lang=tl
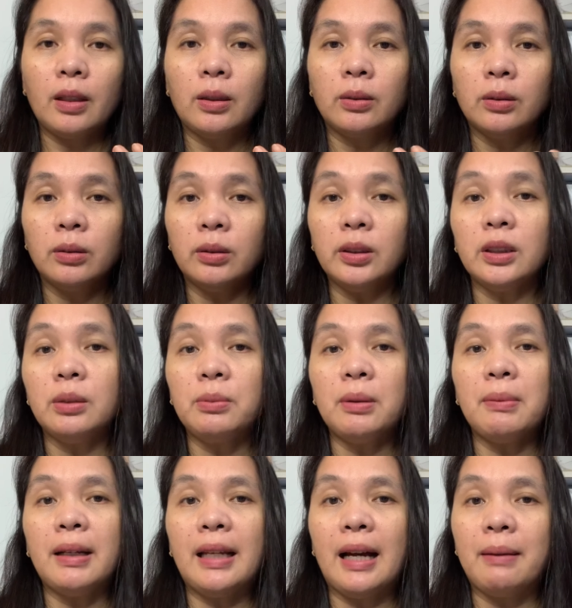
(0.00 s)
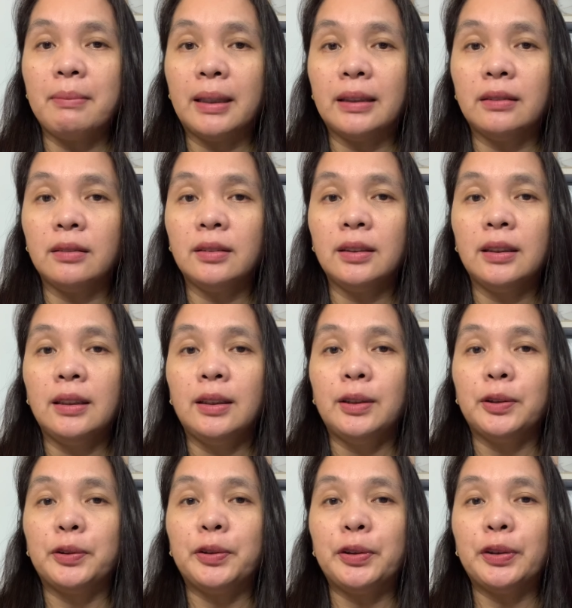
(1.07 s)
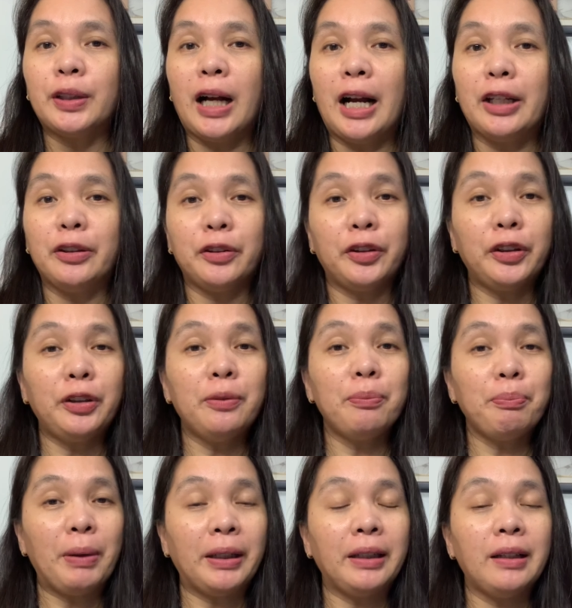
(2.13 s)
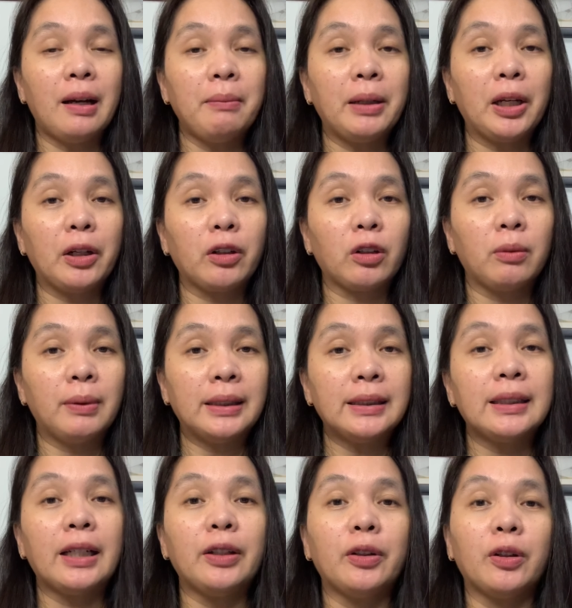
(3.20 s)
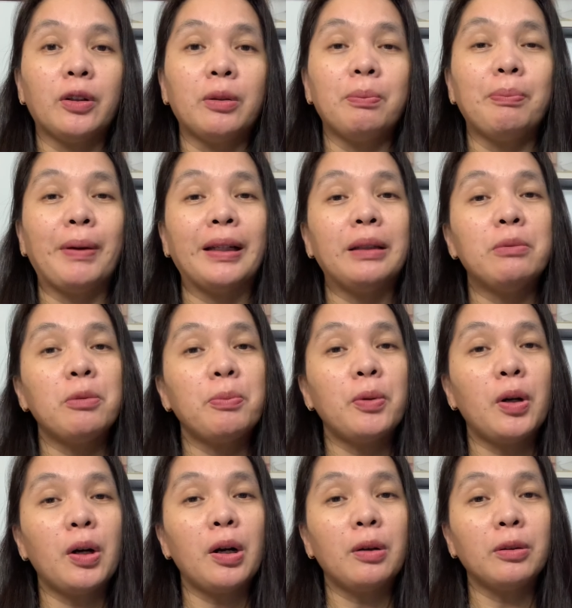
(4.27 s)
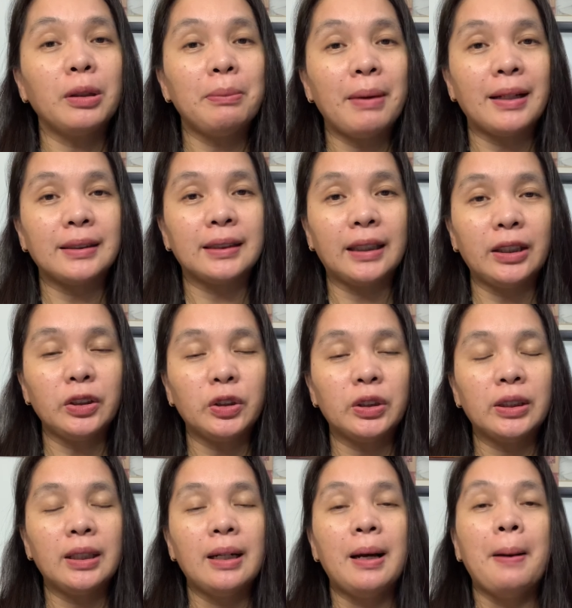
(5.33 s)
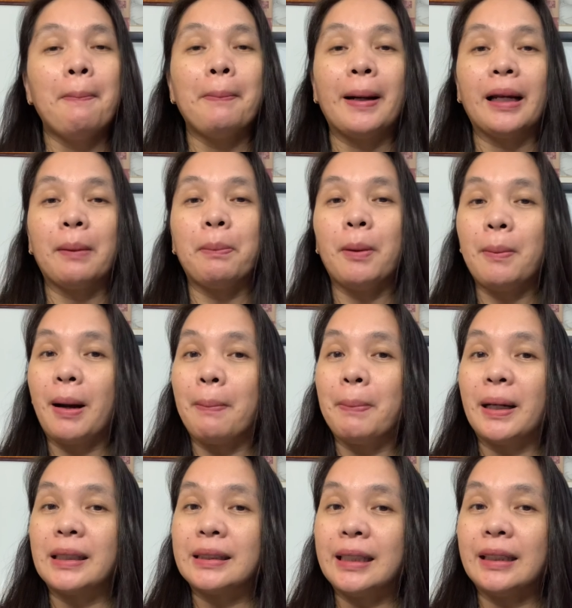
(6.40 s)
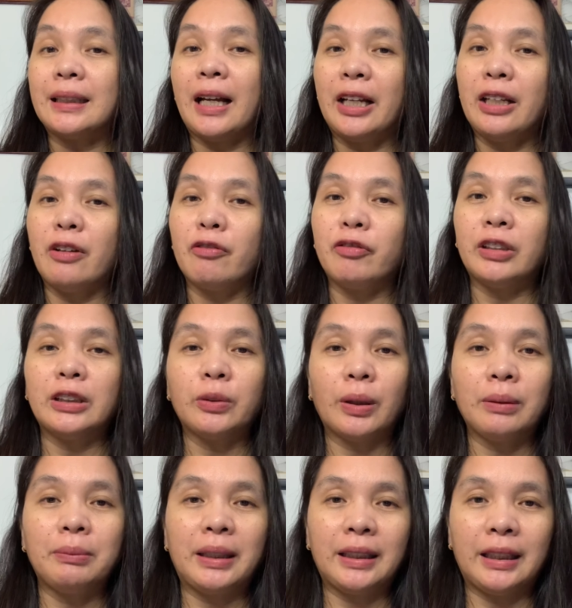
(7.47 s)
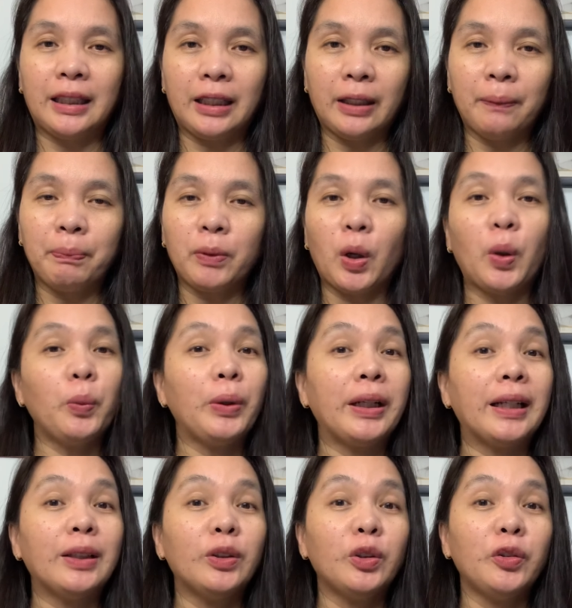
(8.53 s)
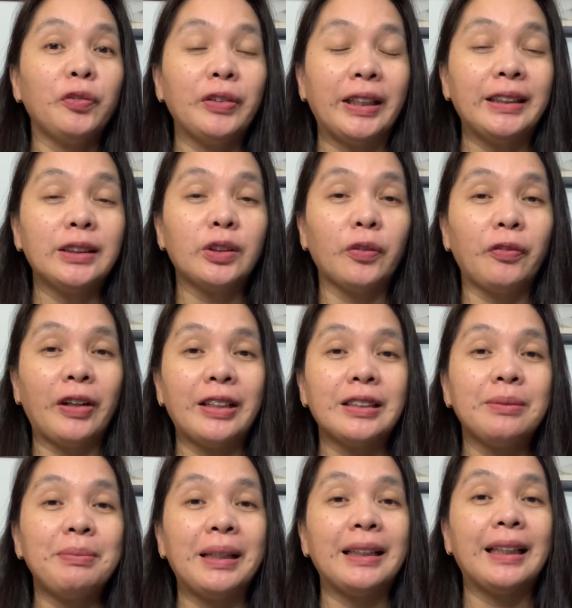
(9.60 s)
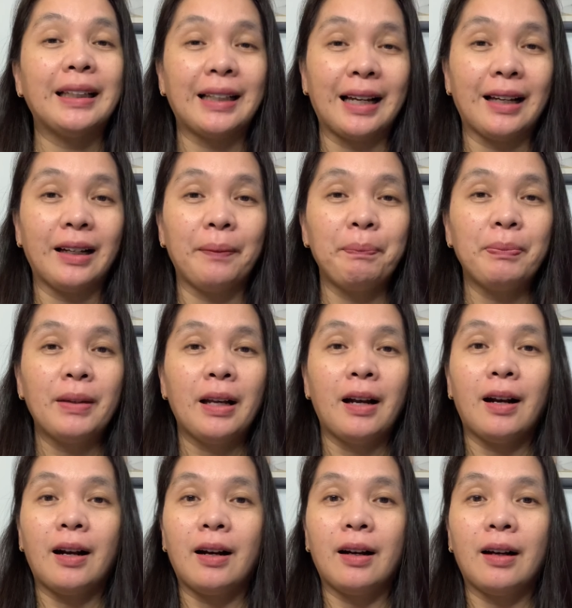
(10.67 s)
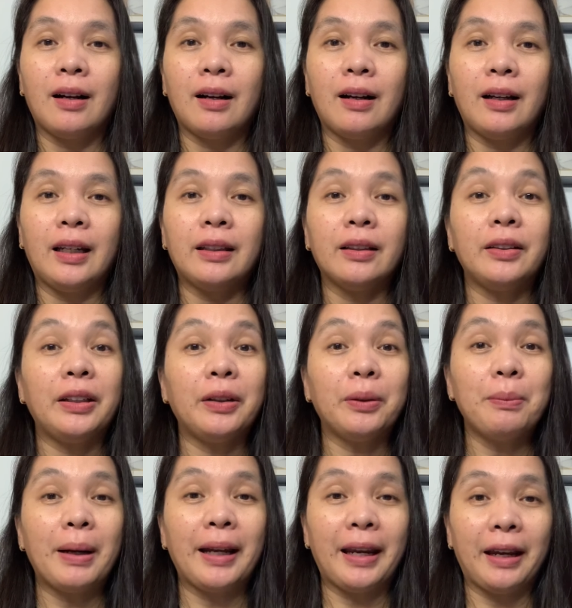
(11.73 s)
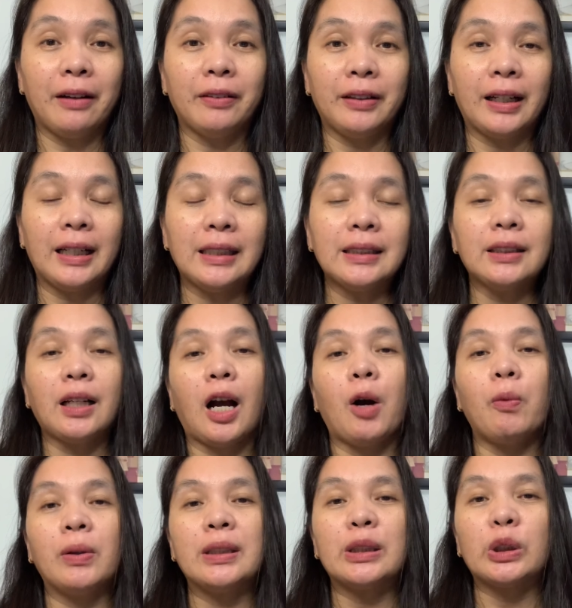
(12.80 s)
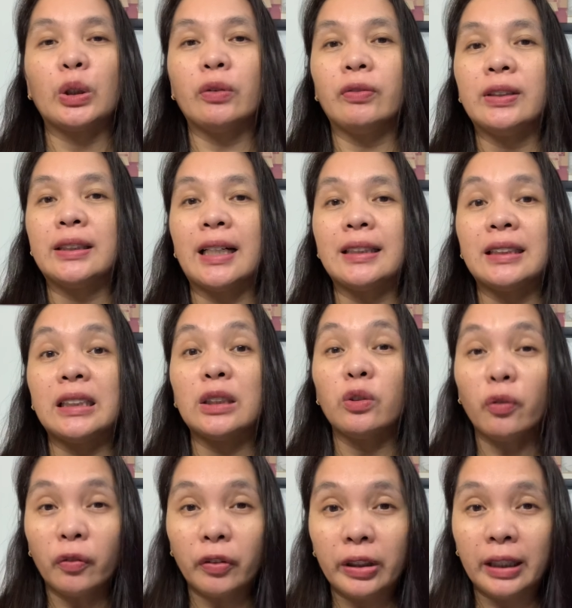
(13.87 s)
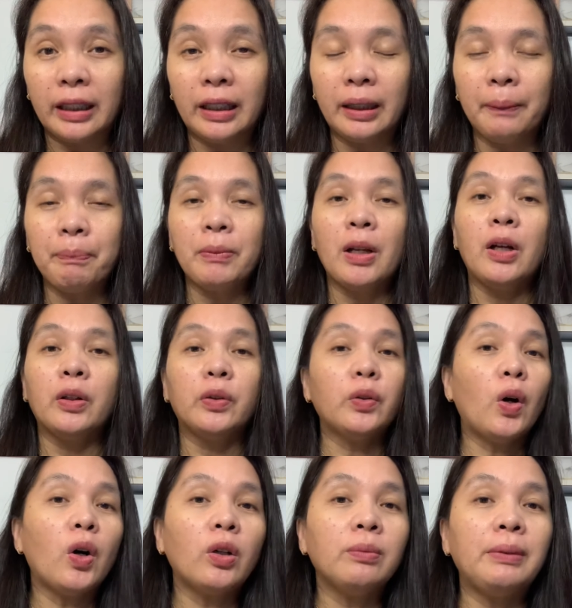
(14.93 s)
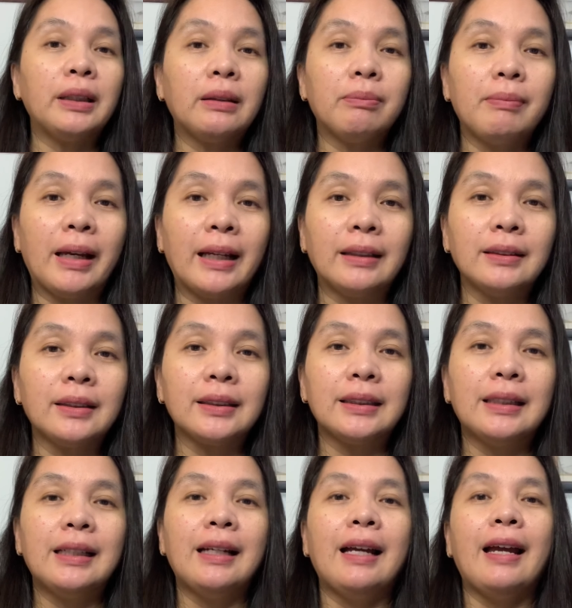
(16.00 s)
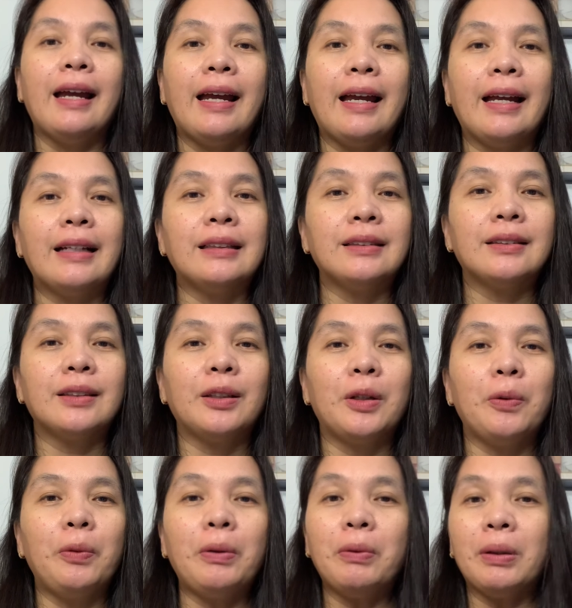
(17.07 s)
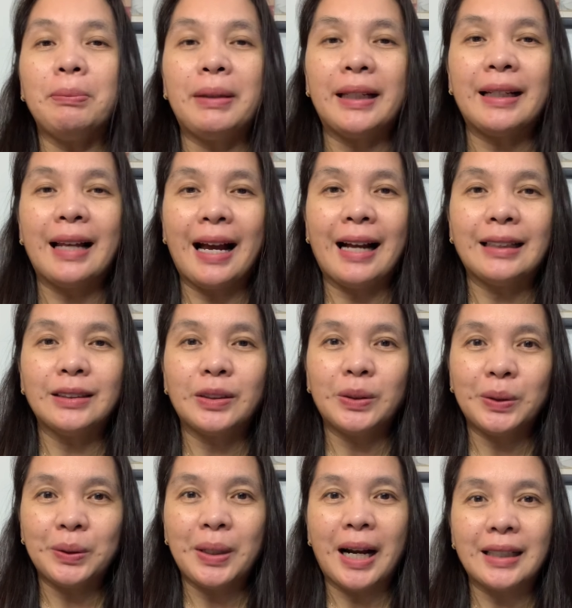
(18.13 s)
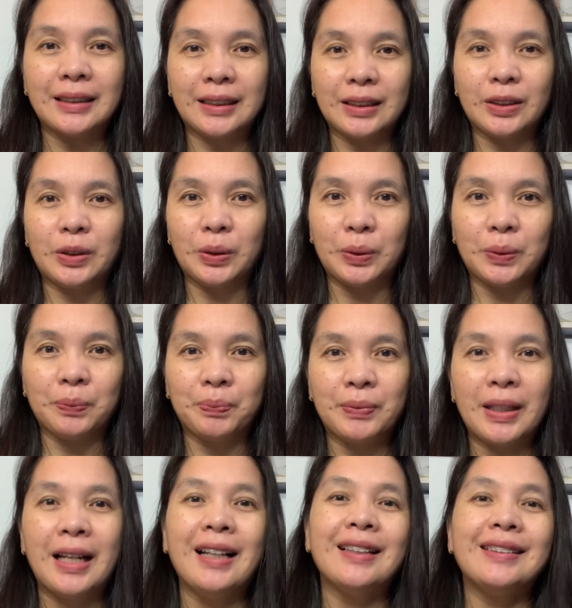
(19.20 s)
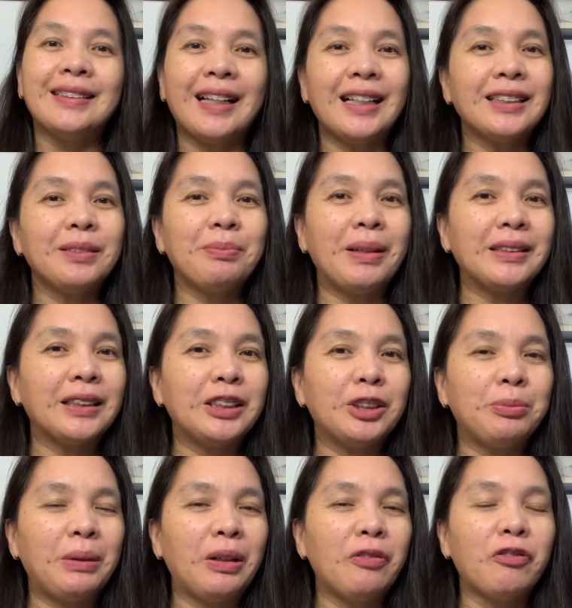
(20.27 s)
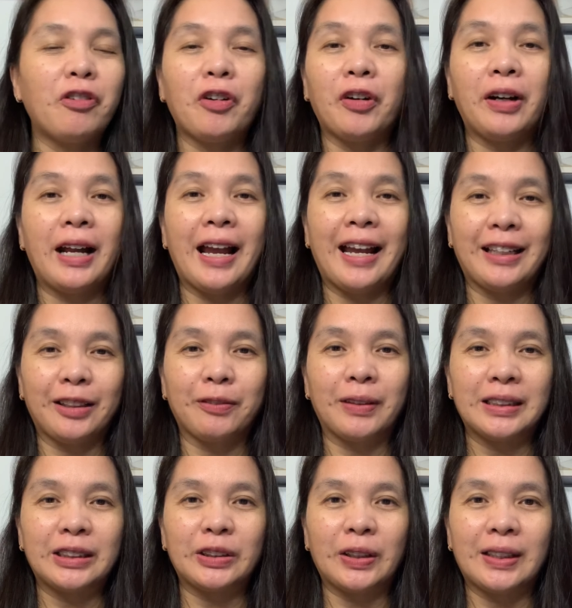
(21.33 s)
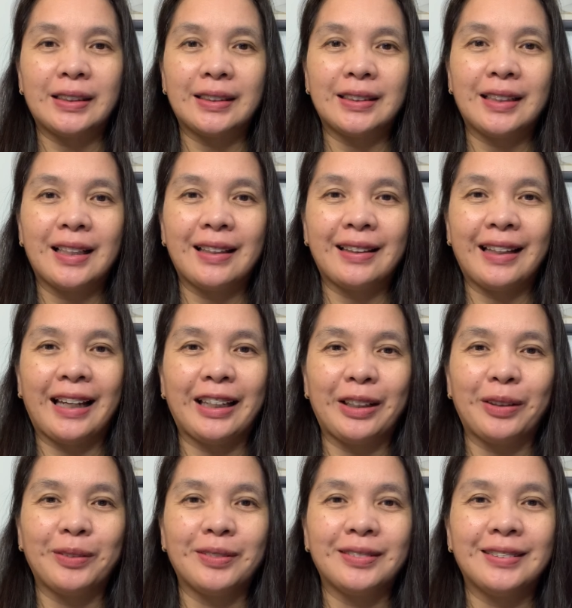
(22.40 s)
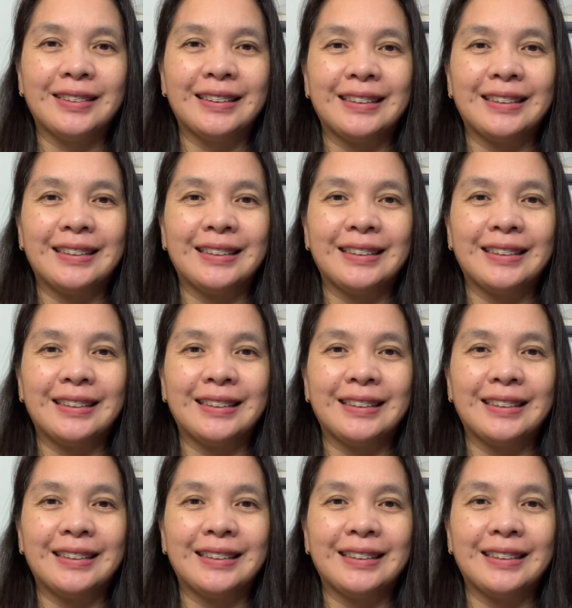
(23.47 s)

kung gusto mong malaman kung ano yung pwede namin i-recommend sa iyo, pwede mo po akong i-message para po makapag-set tayo ng virtual meeting or we can do face-to-face -face meeting na uh, in the nearby areas. Our services is free, no commitment, and we will be glad to assist you. Just message me for any questions. Thank you.